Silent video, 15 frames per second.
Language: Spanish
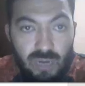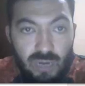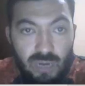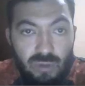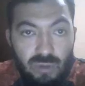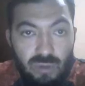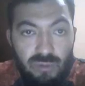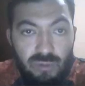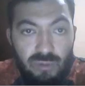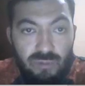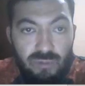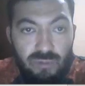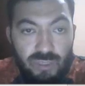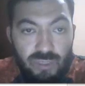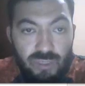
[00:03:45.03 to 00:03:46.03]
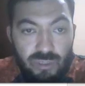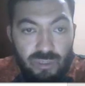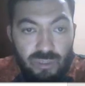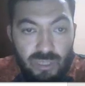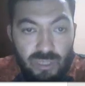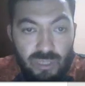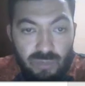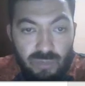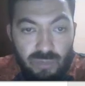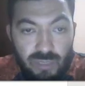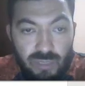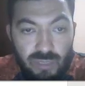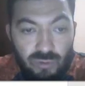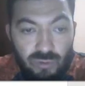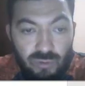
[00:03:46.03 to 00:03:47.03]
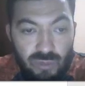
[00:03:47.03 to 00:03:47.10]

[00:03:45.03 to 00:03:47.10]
como ya hemos dicho aquí reemplazamos los